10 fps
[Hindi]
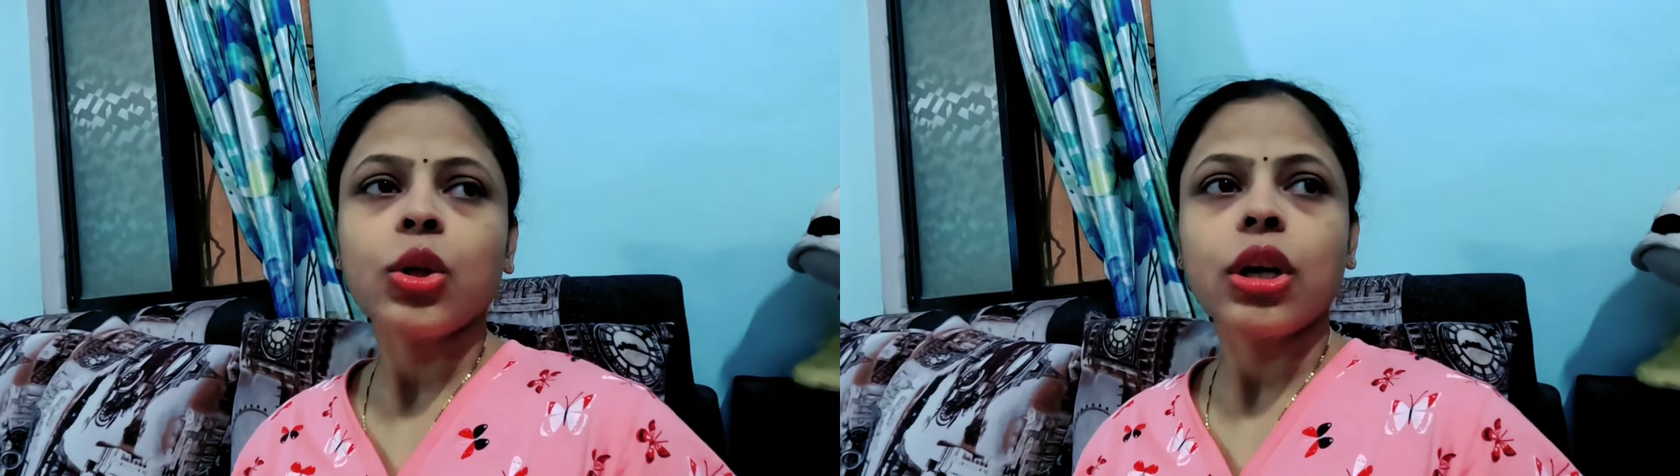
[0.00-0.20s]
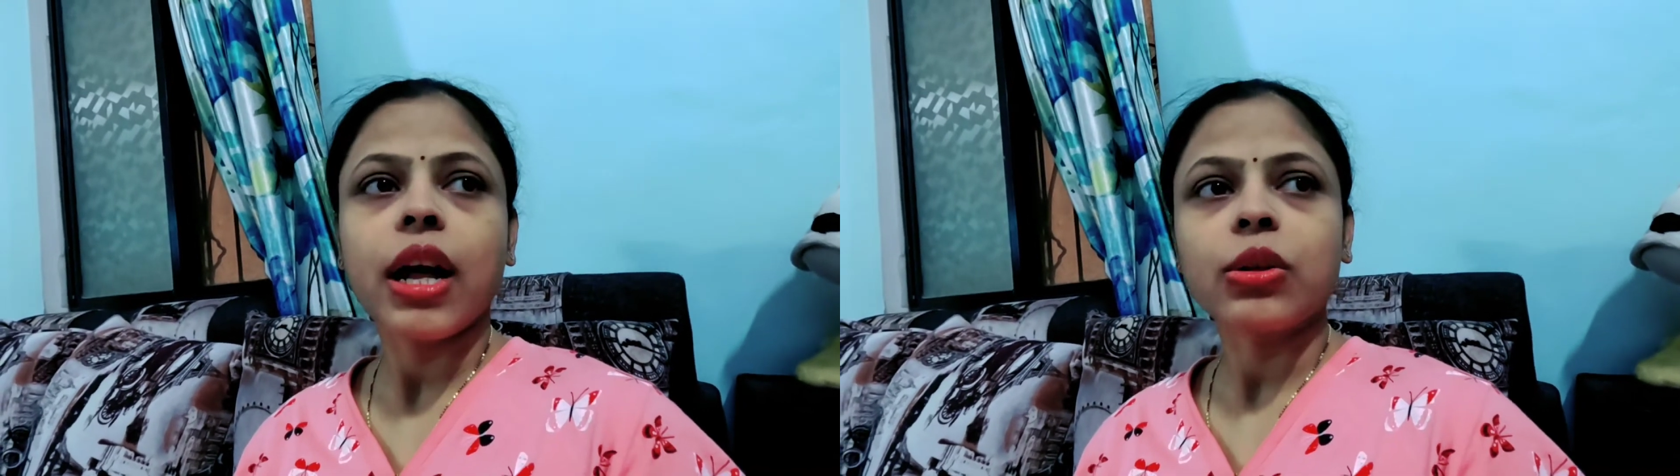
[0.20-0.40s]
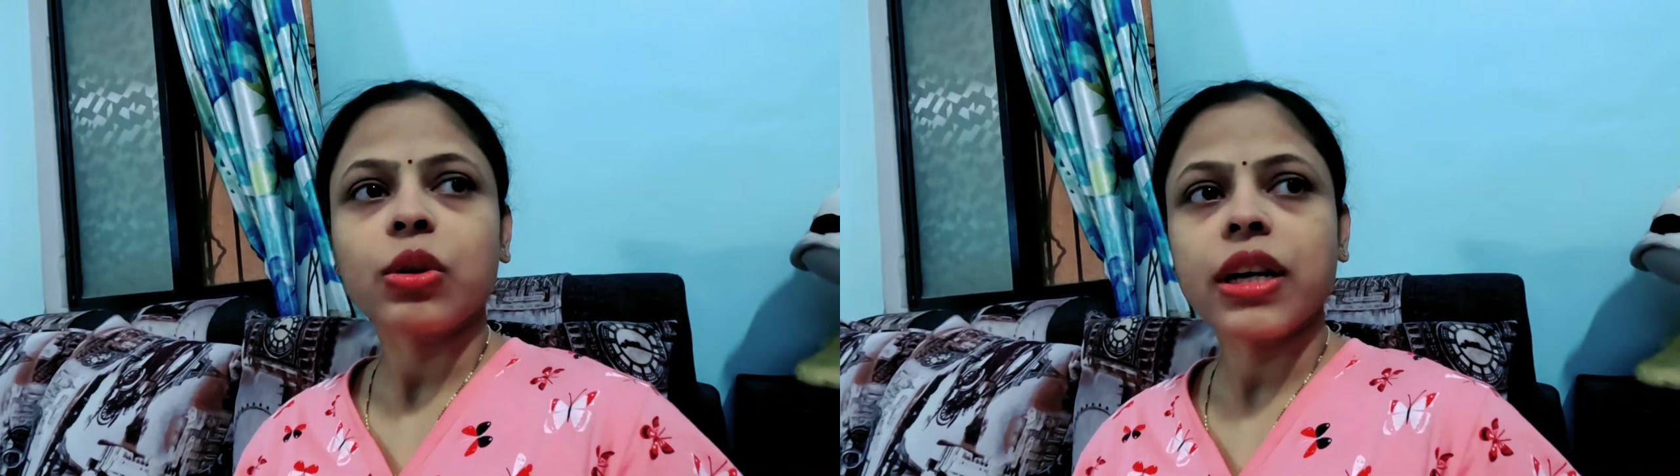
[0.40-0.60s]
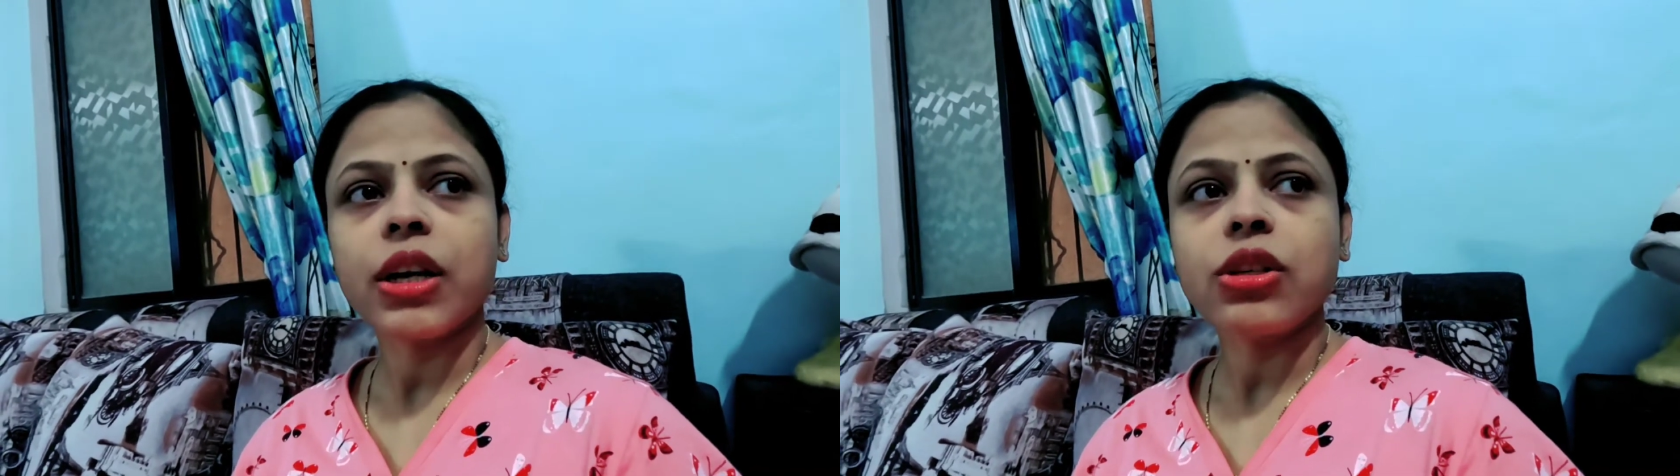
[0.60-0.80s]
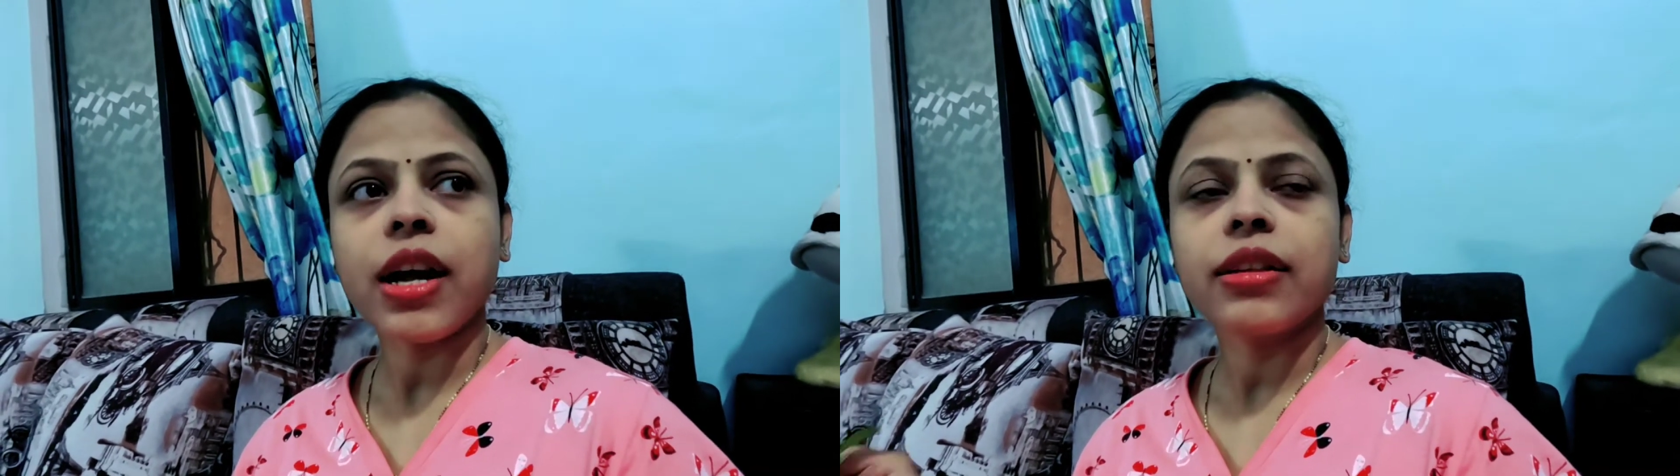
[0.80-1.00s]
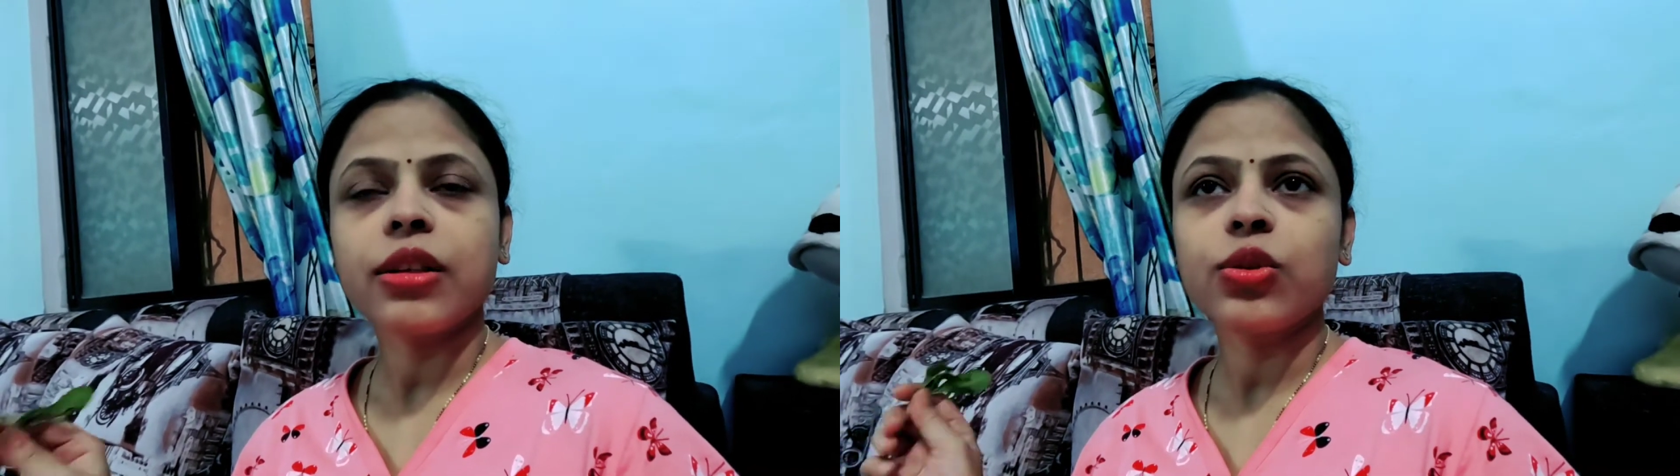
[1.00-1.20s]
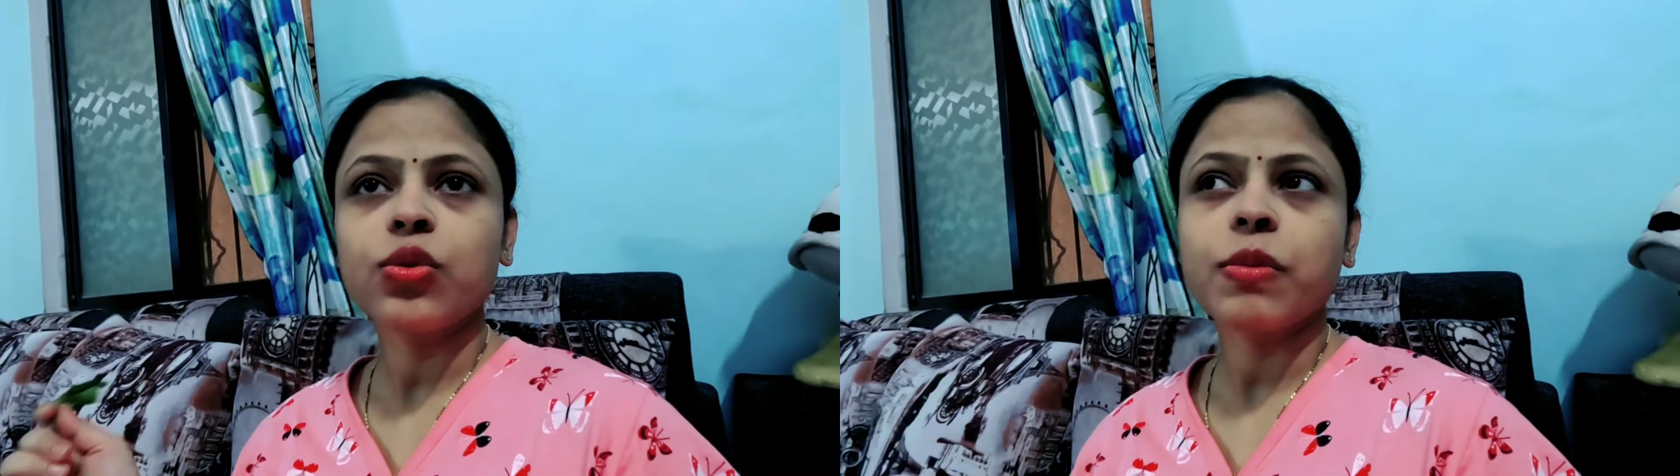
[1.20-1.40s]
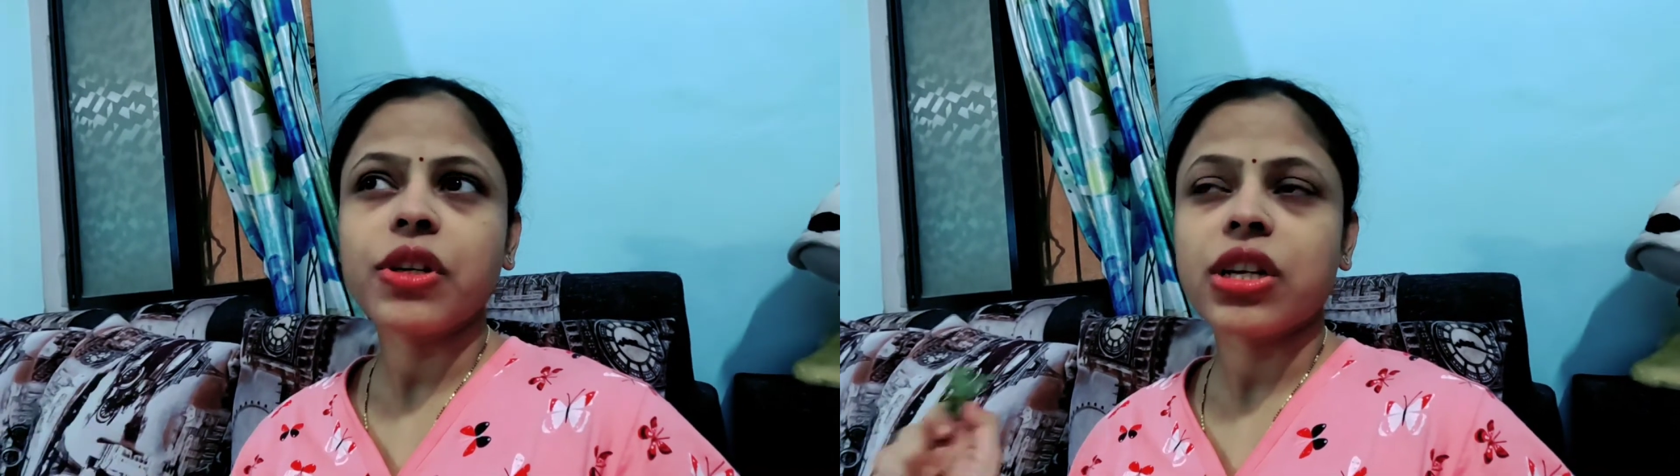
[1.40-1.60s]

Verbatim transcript: तो रात को लेट हो जाता है तो सुबह